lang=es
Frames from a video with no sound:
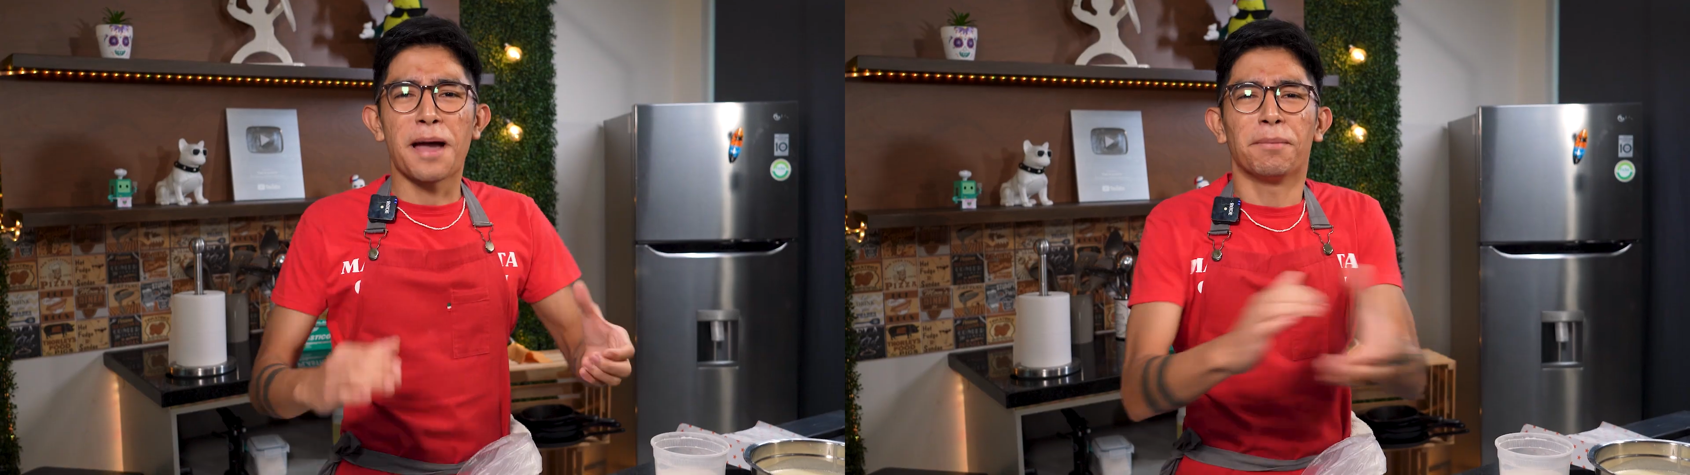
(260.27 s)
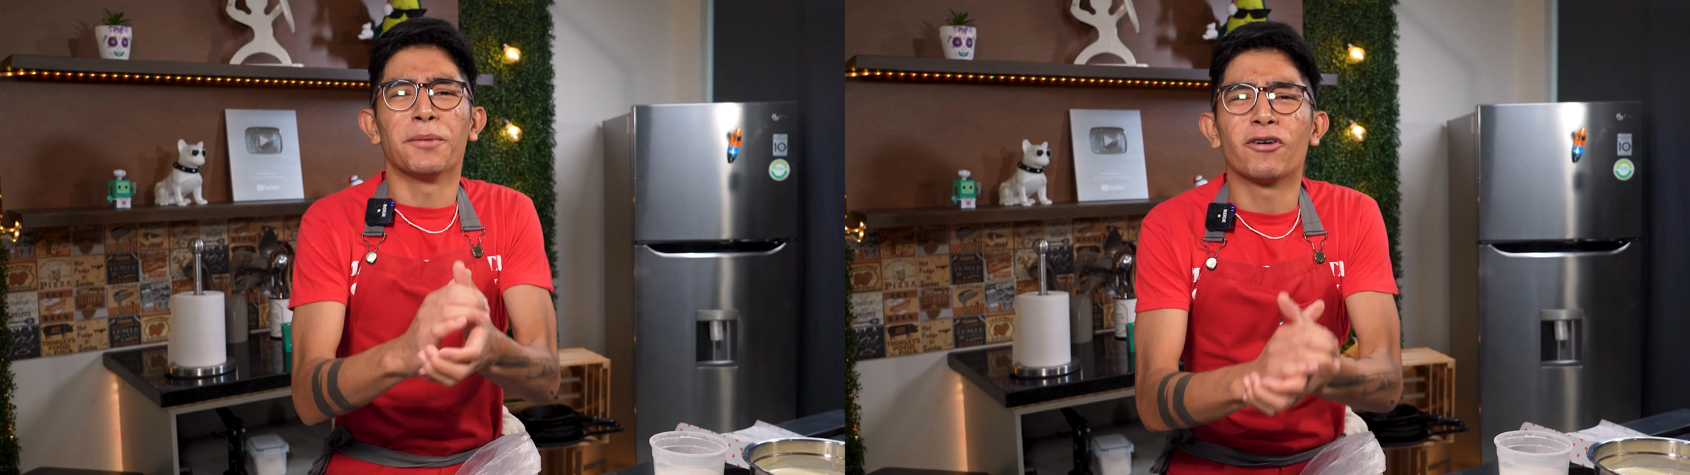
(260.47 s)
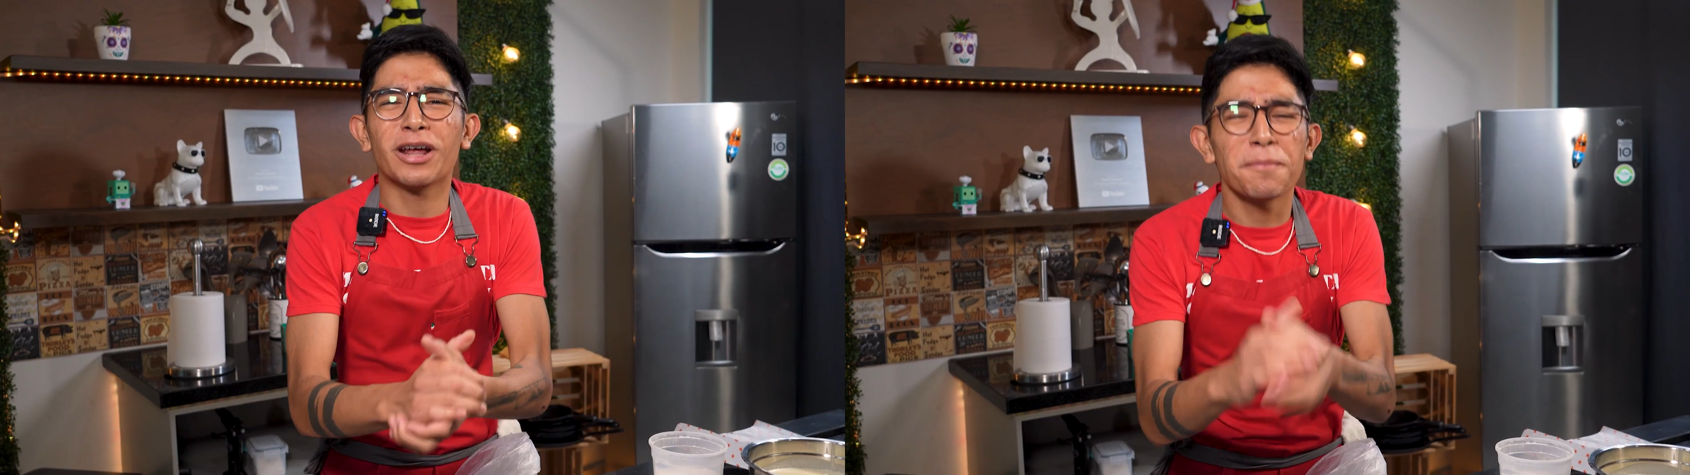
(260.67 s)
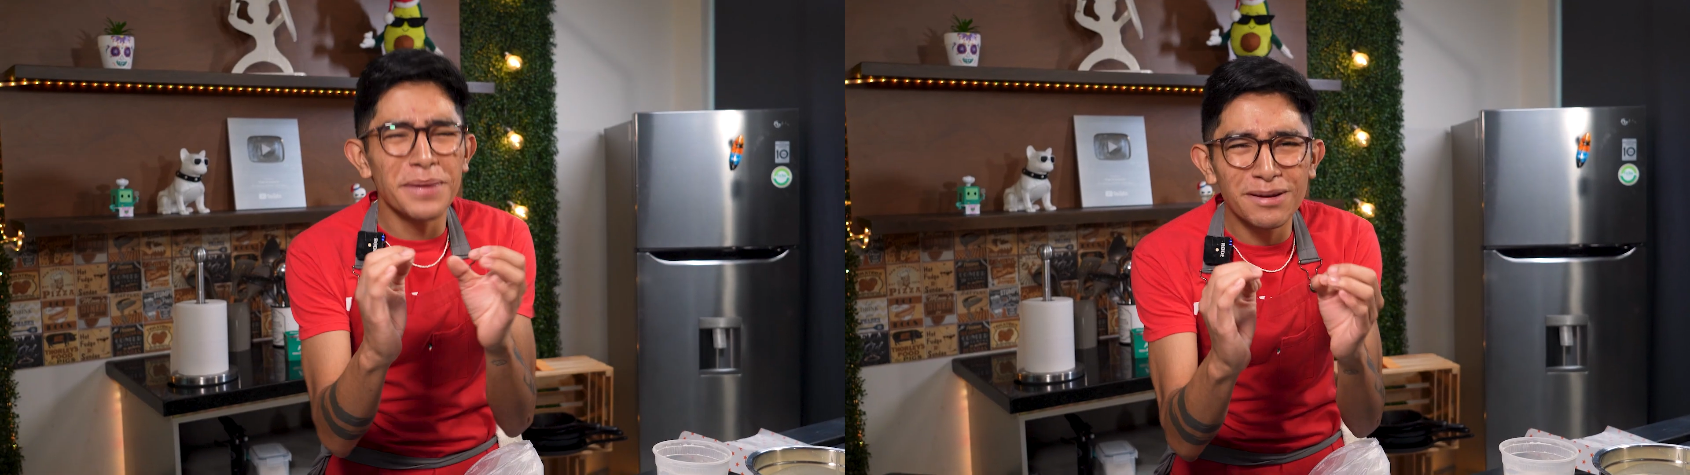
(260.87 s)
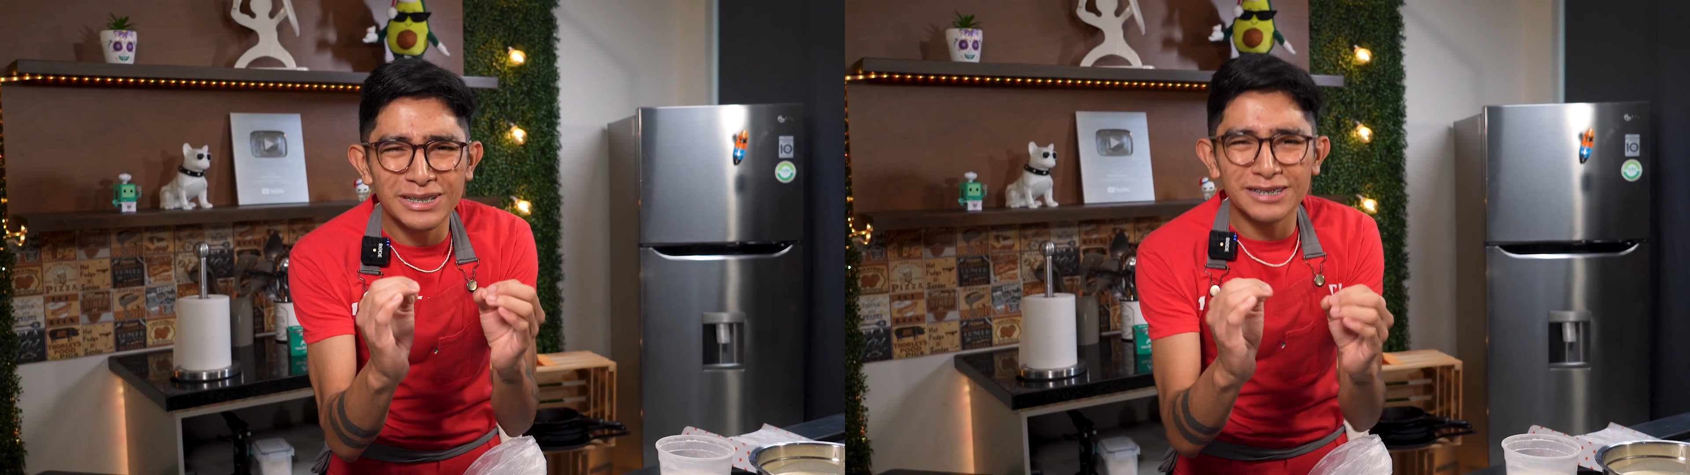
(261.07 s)
Para mejorar
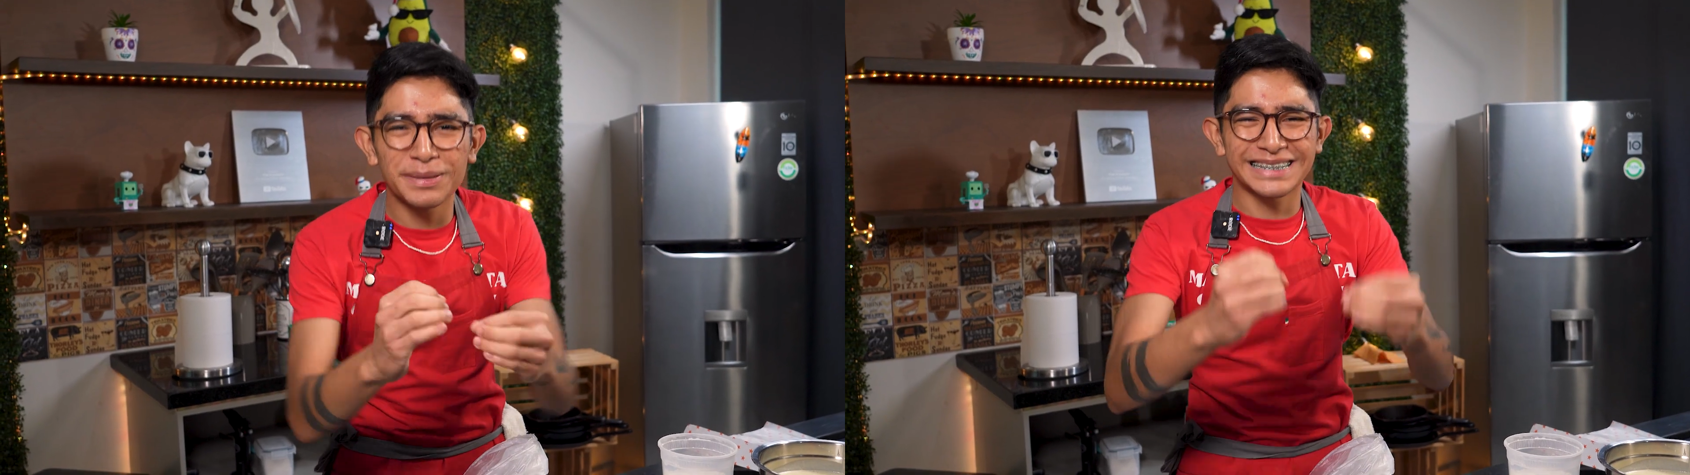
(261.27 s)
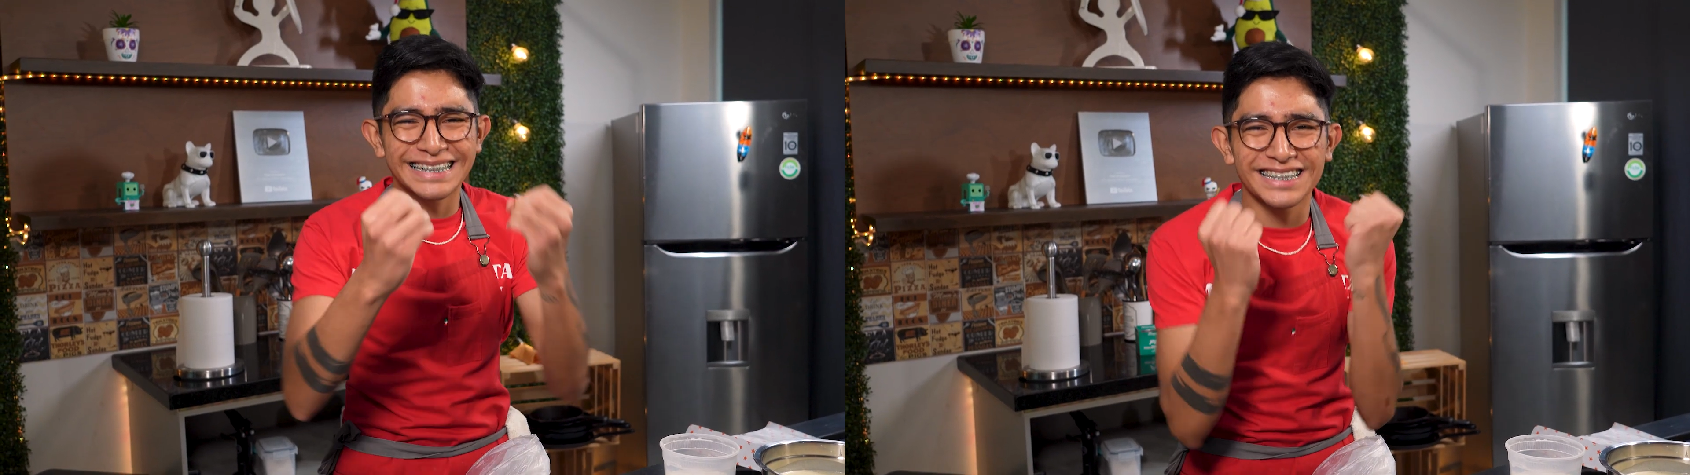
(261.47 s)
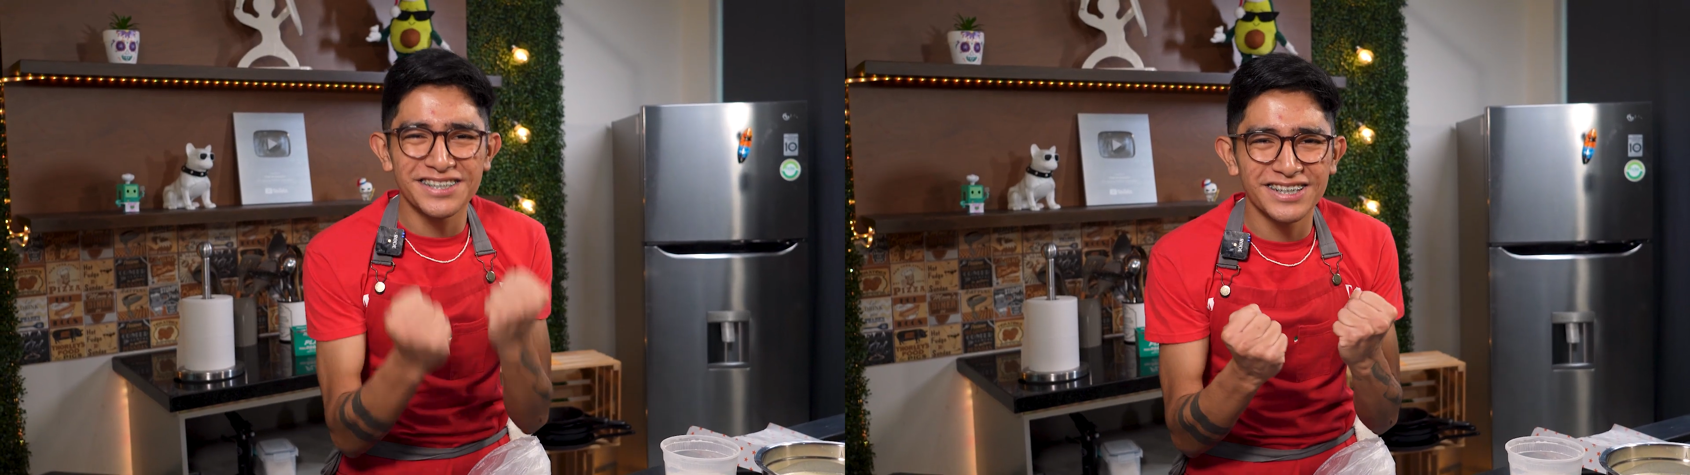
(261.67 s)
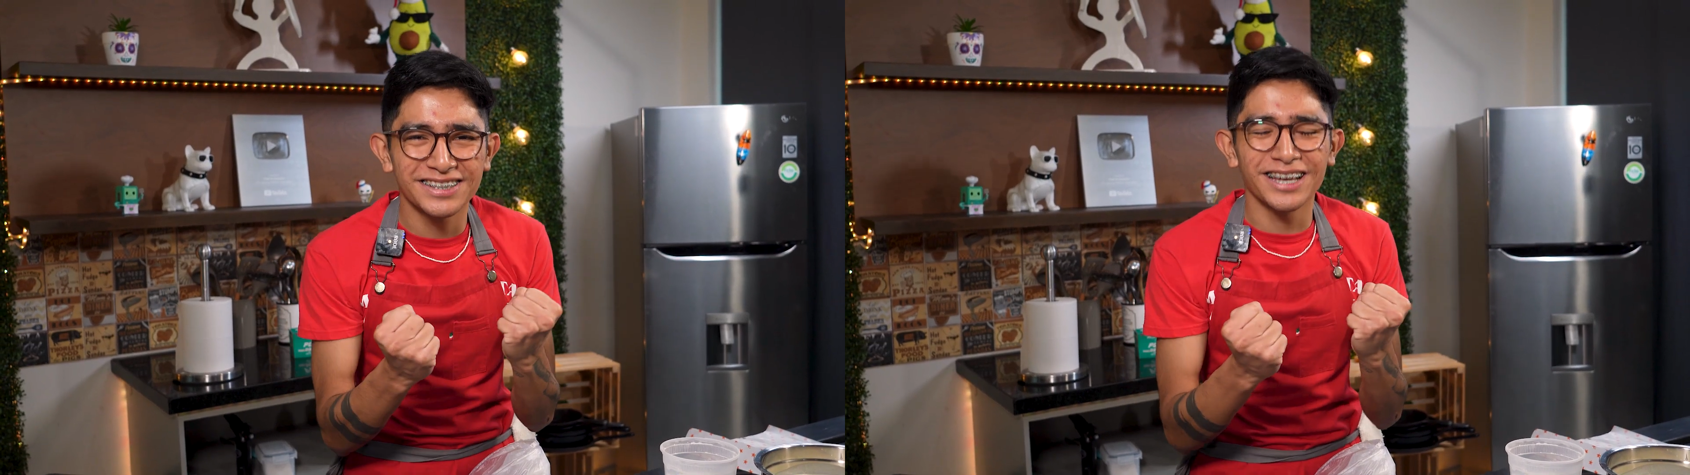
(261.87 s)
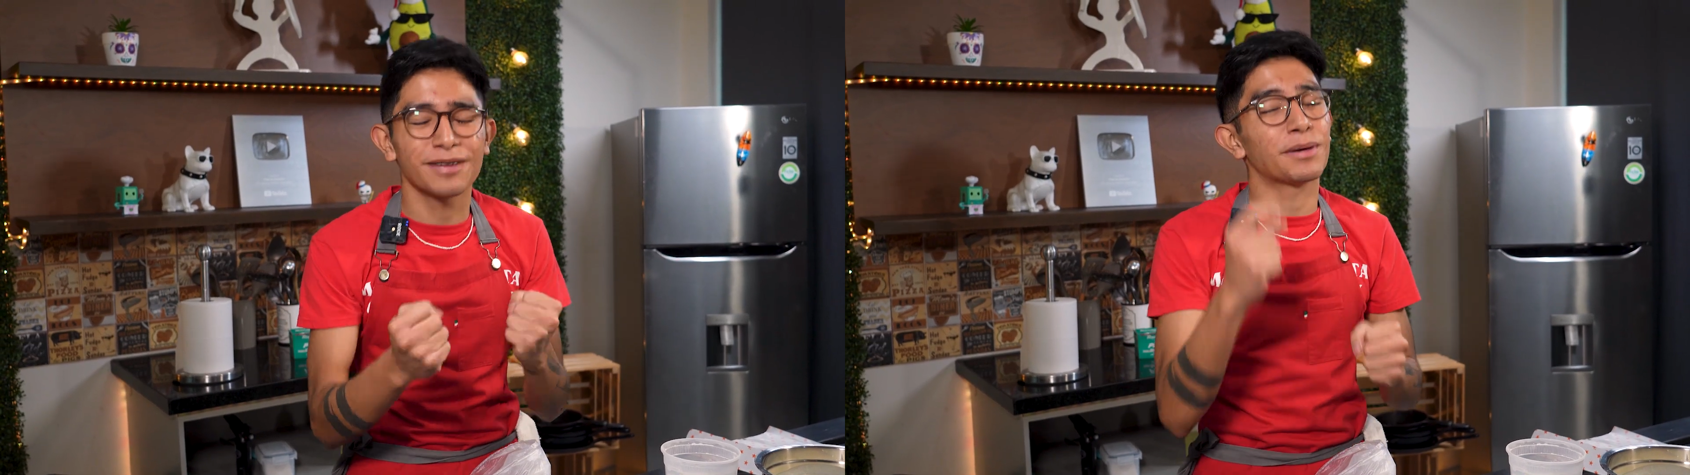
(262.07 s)
mil veces más este
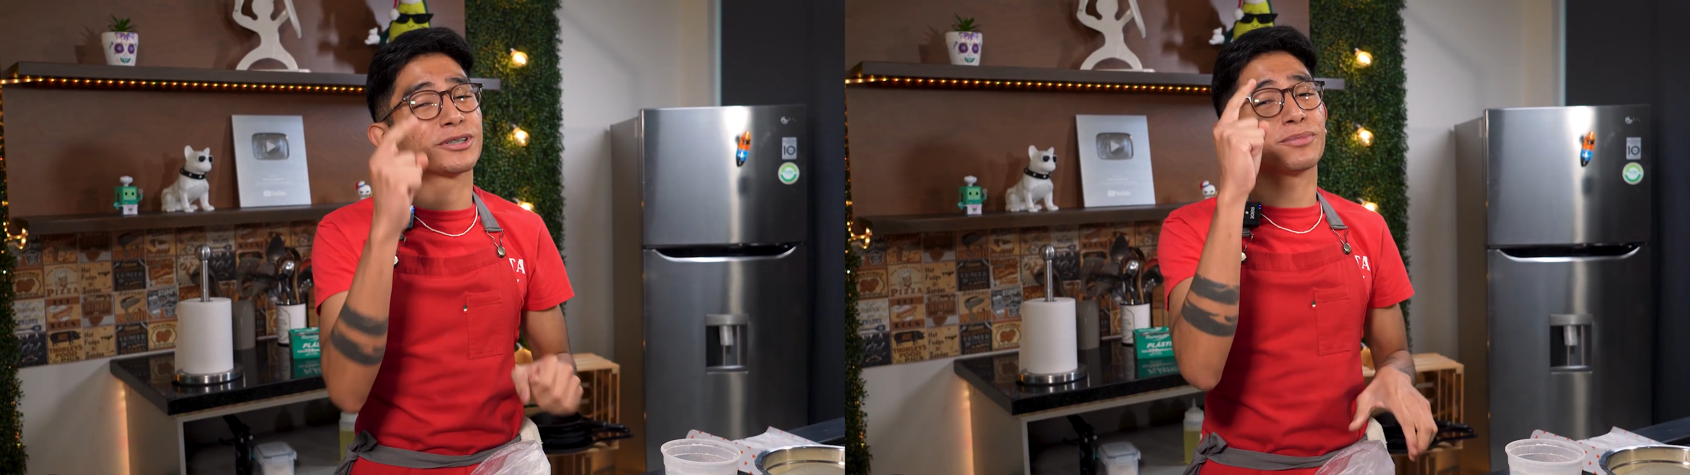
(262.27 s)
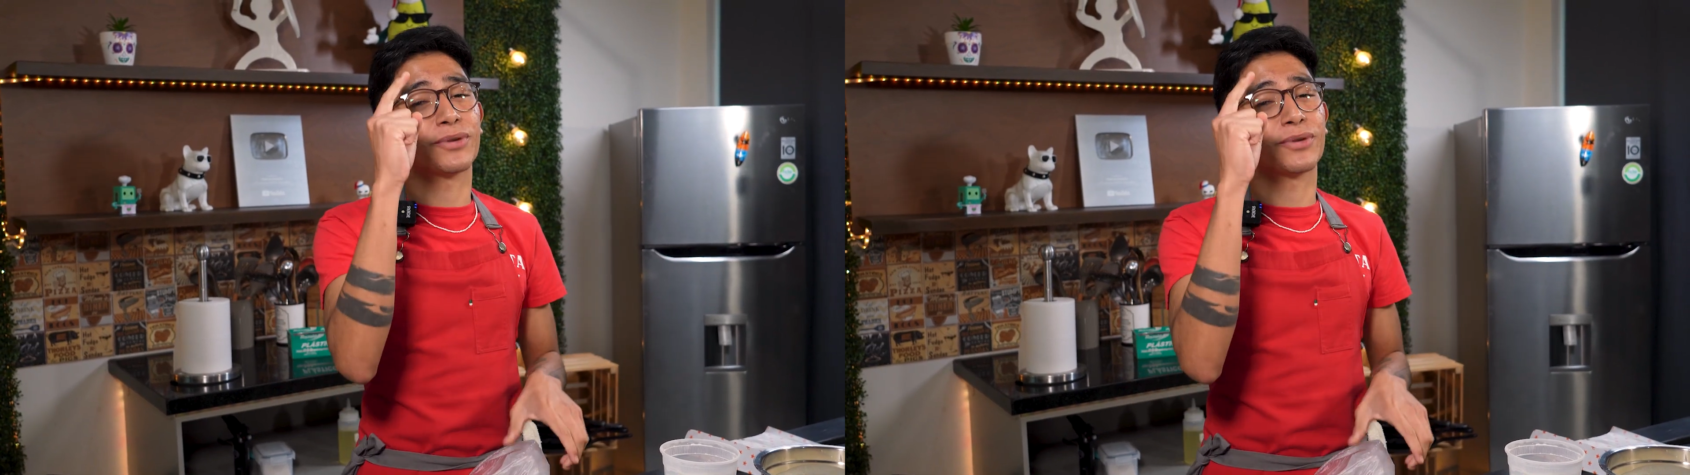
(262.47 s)
cheesecake, vamos a